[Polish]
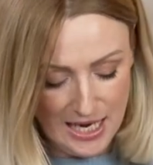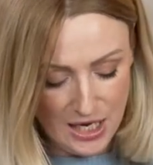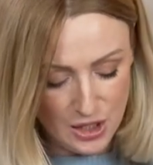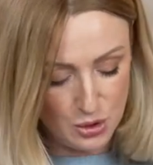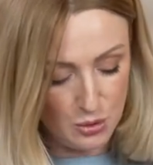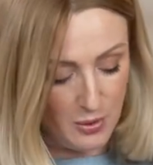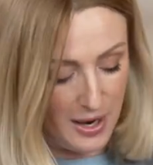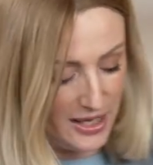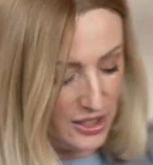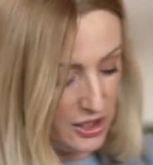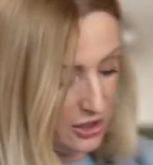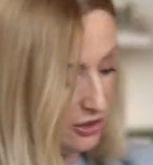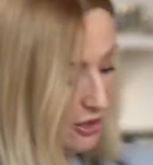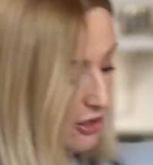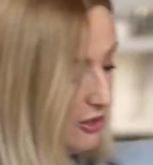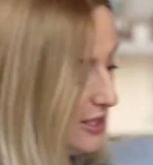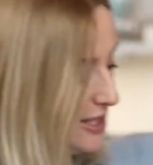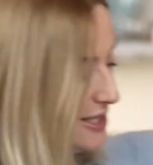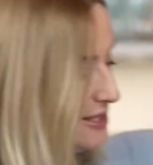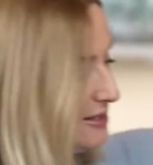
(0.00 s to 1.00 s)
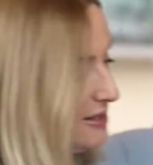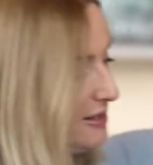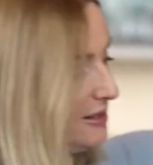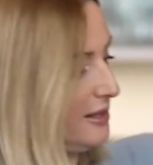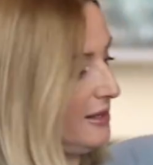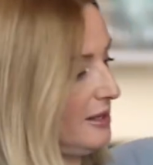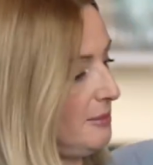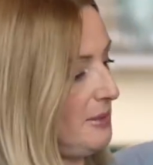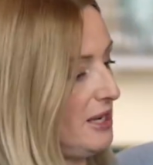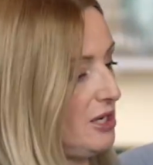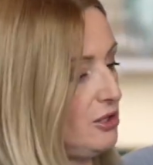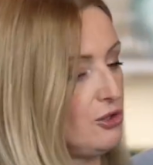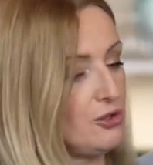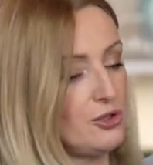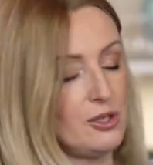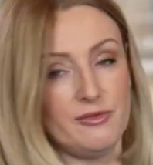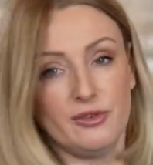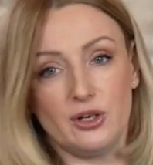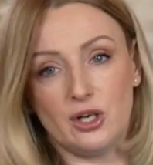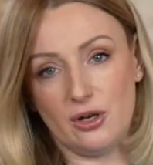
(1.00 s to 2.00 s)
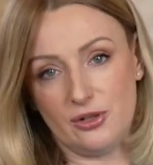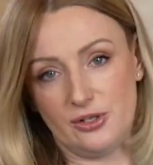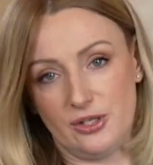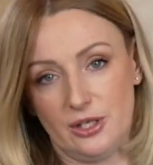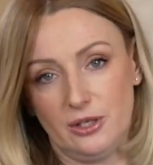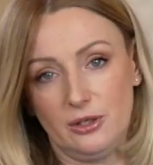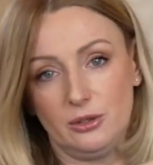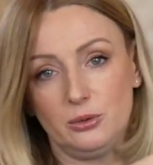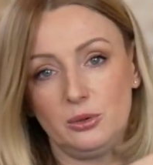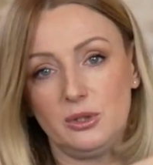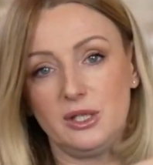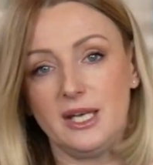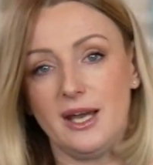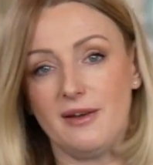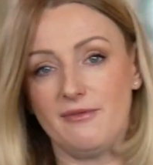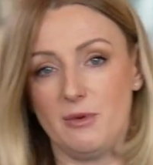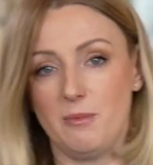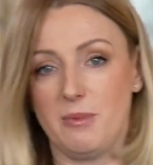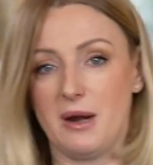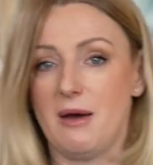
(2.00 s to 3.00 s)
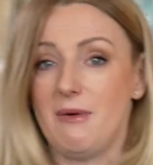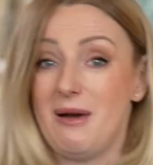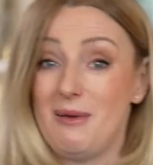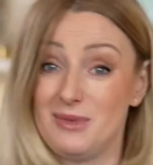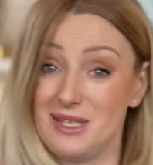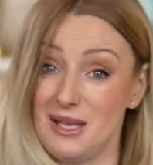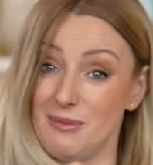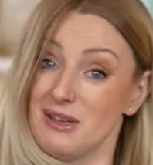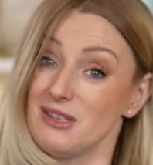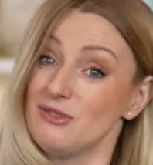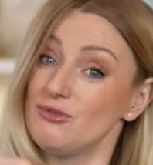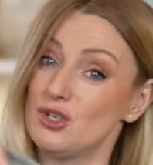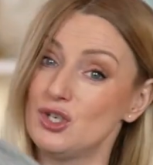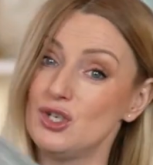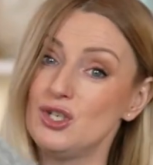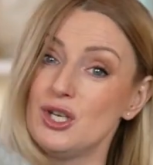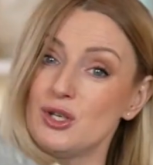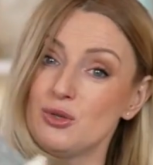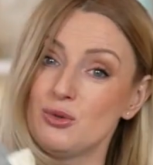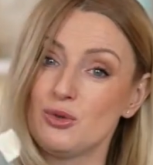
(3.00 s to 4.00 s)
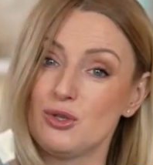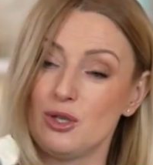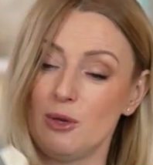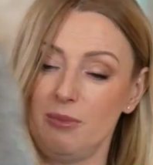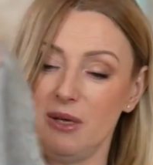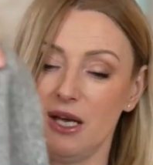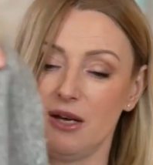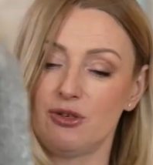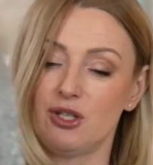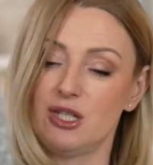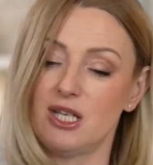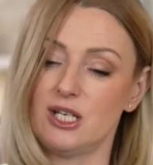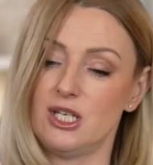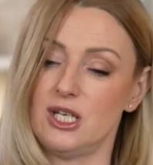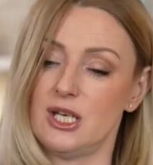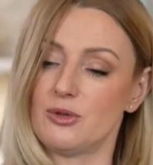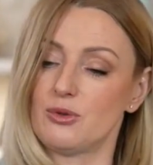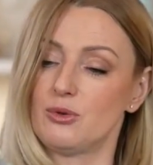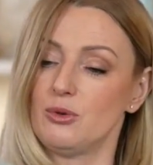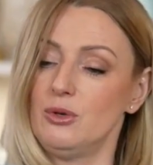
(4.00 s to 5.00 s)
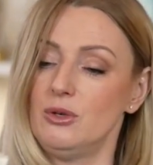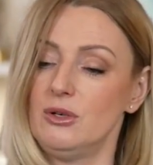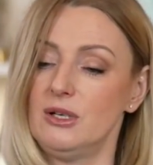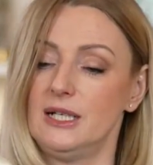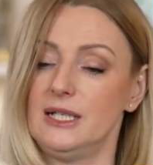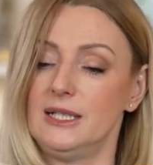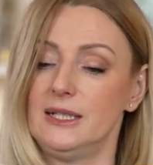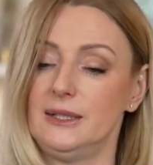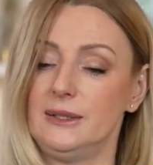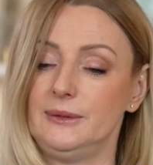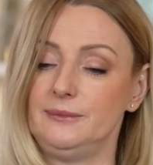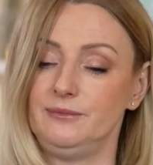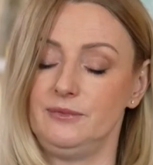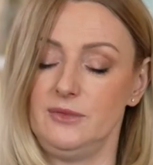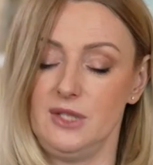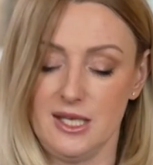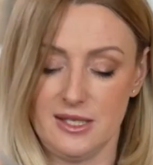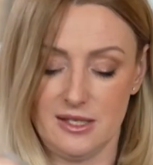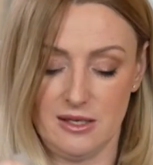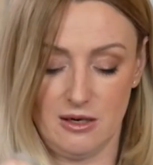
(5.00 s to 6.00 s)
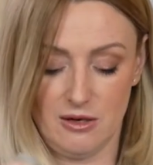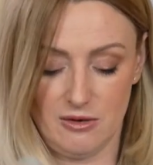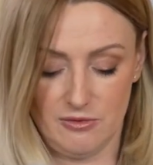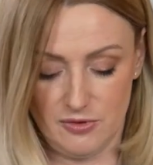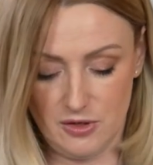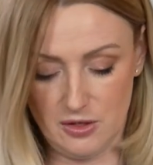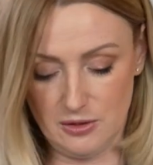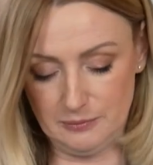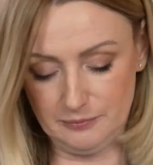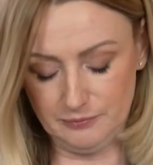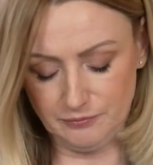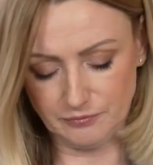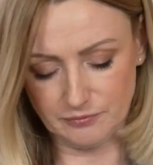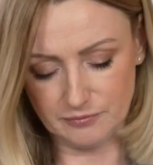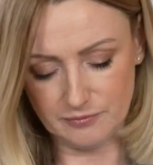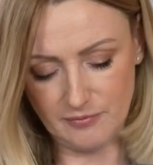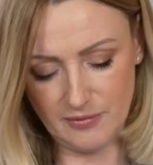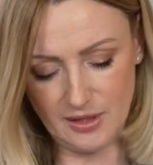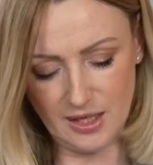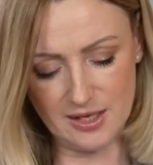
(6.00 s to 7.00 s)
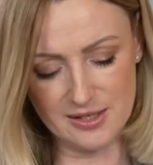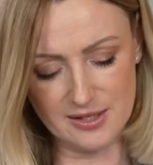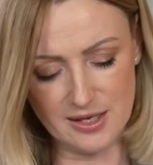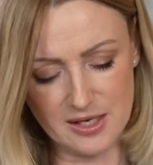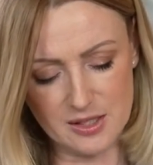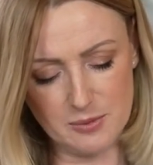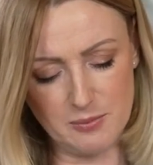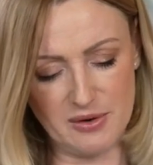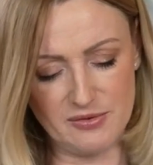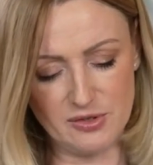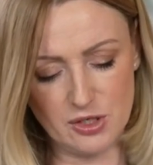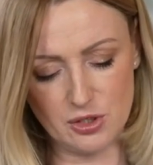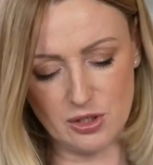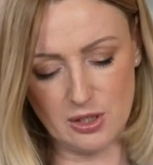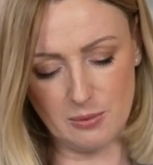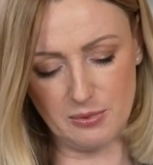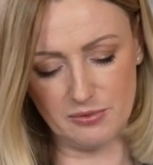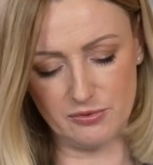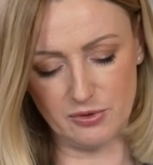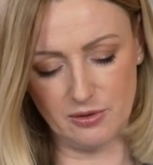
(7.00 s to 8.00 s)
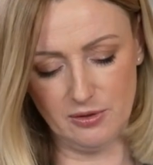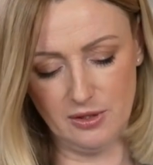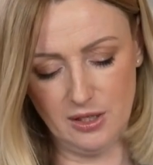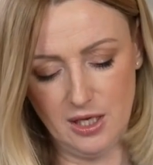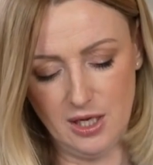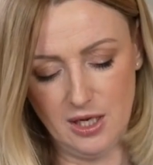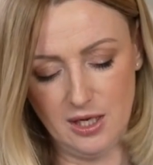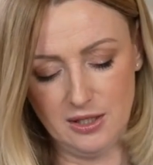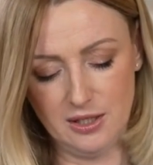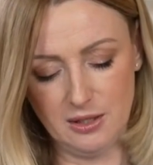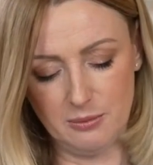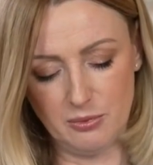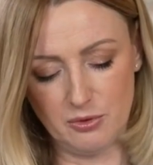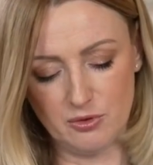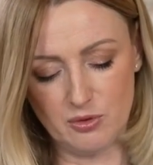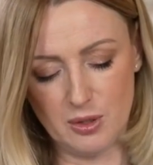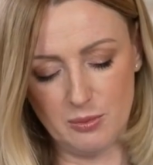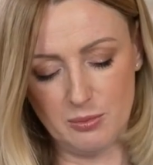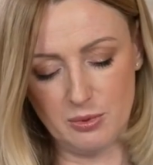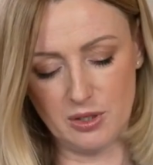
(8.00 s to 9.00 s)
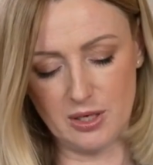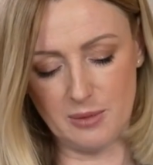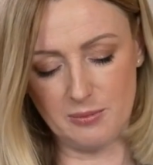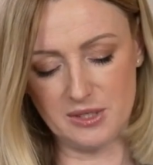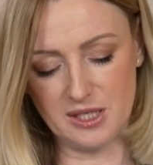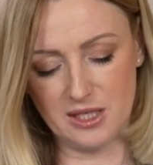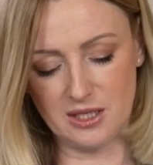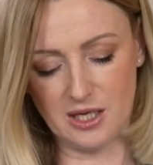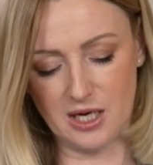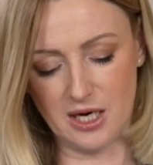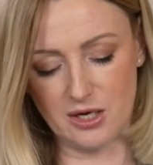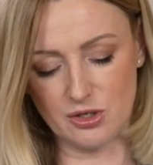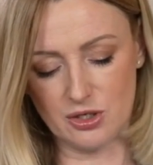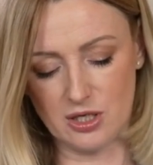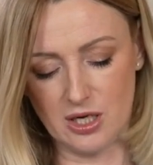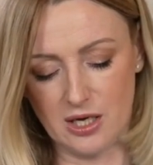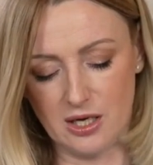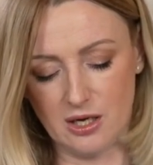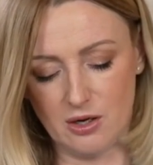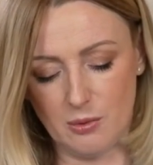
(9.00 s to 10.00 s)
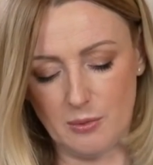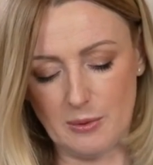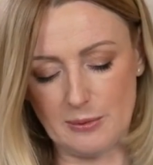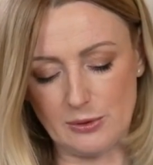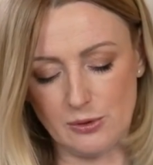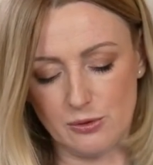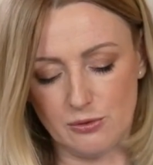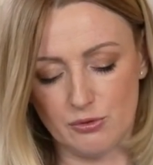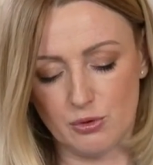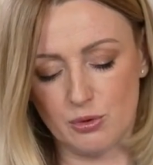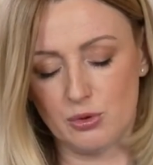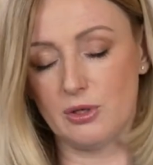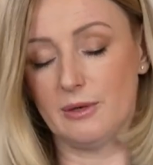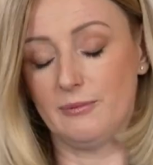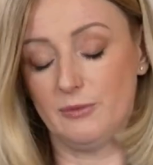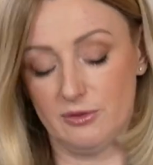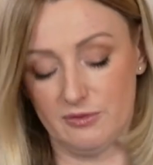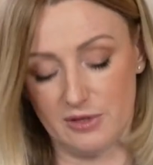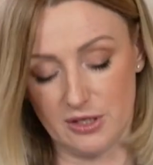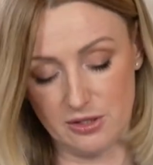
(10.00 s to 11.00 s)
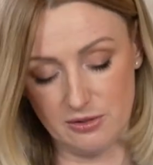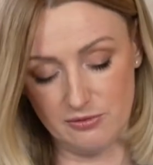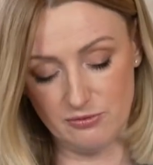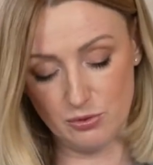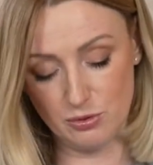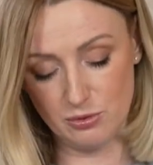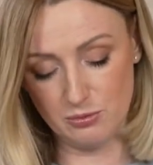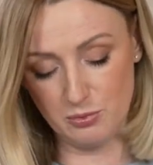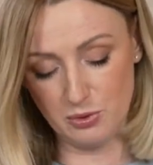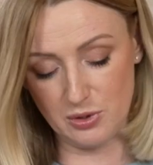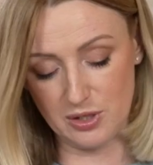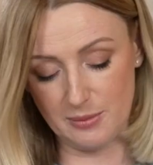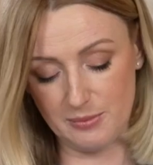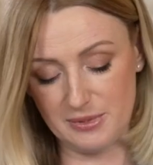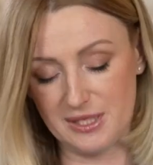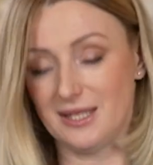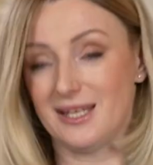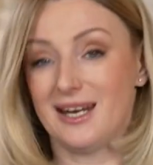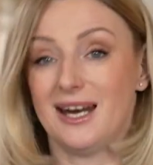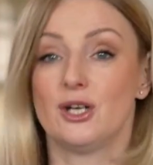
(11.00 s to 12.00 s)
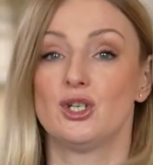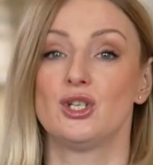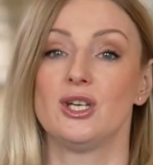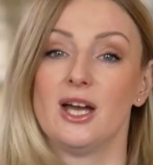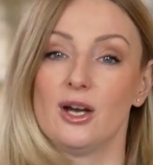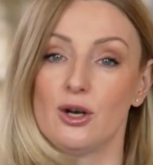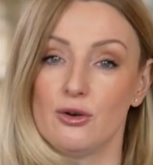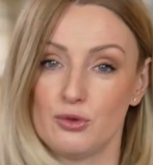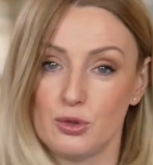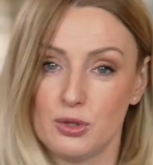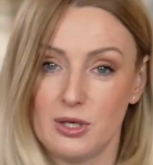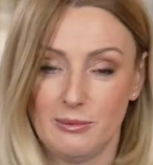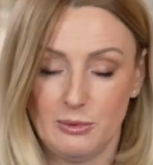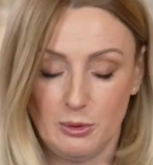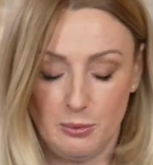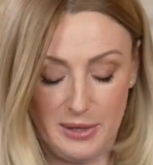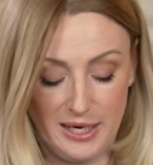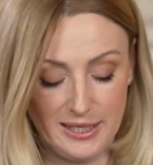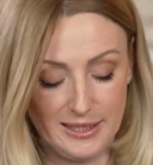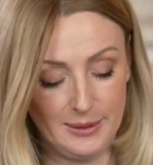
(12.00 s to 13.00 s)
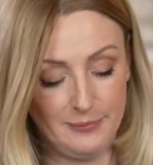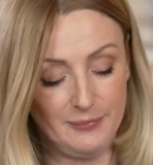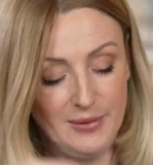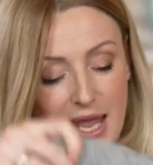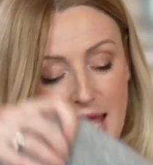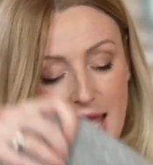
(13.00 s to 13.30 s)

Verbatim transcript: Słuchajcie, to jest e, merynosowy kocyk, który ja wyprałam zamiast 30 stopniach w 40, e, niecelowo, Zaraz sprawdzę, czy na pewno nie, bo w ogóle było napisane ręcznie, a ja go po prostu wrzuciłam. No właśnie, było napisane ręcznie, a ja go wrzuciłam do pralki.